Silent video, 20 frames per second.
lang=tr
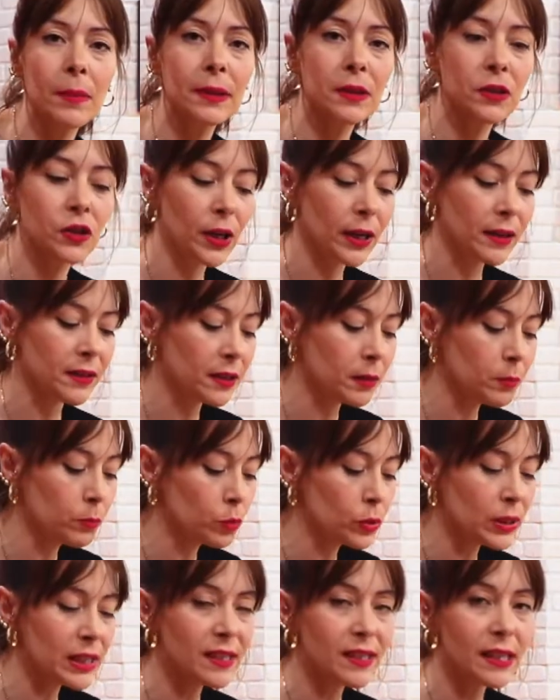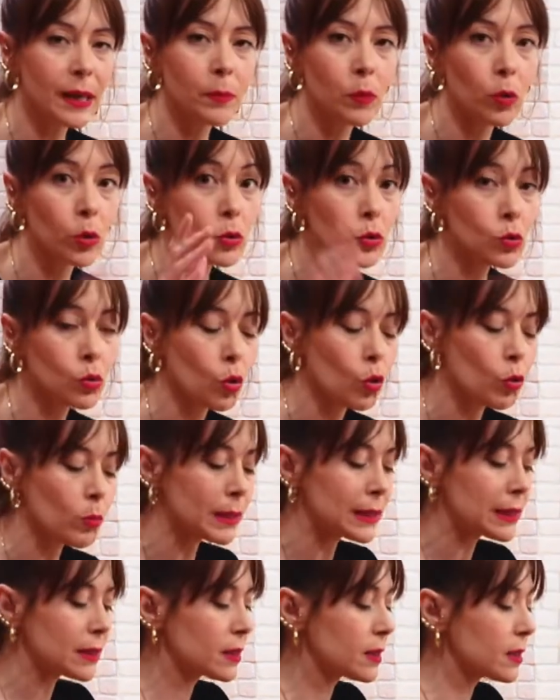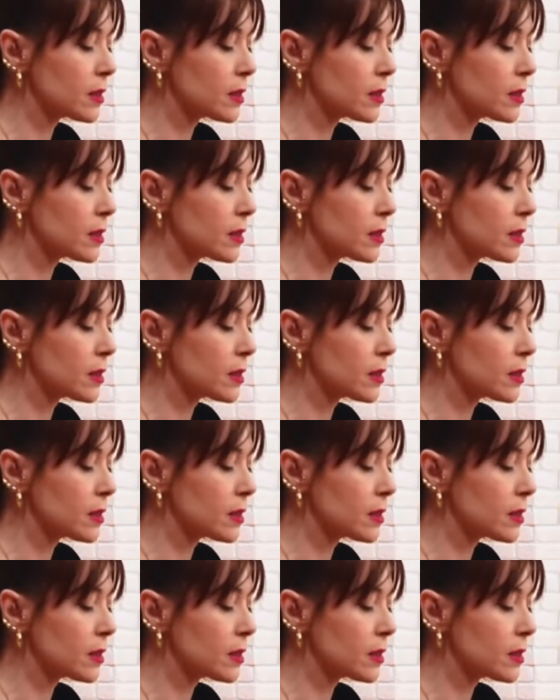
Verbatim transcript: edecektir. Bunu istemiyoruz. Soğumasını